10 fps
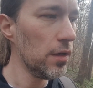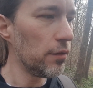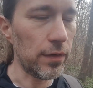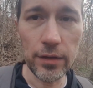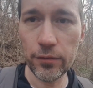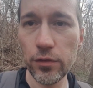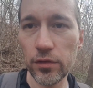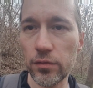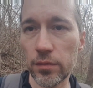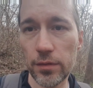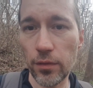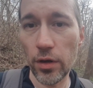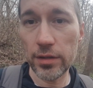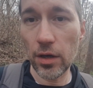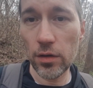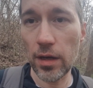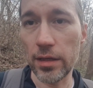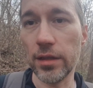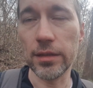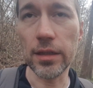Vielleicht fühlt es sich für euch auch
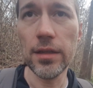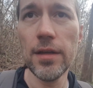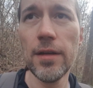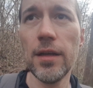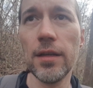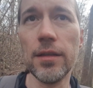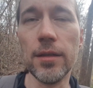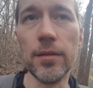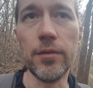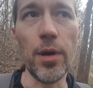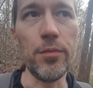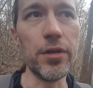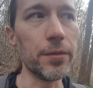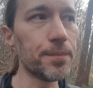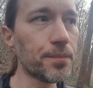gleich an, ja, äh, wie bei mir.